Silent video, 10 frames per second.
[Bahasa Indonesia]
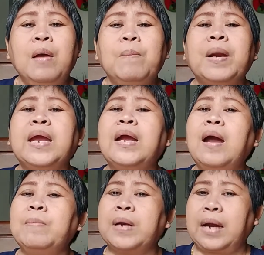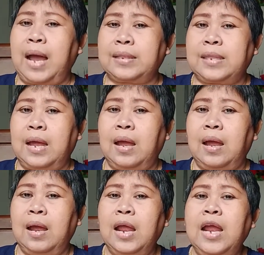mereka
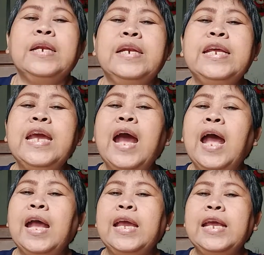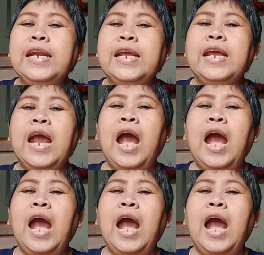berkata, "Dia ini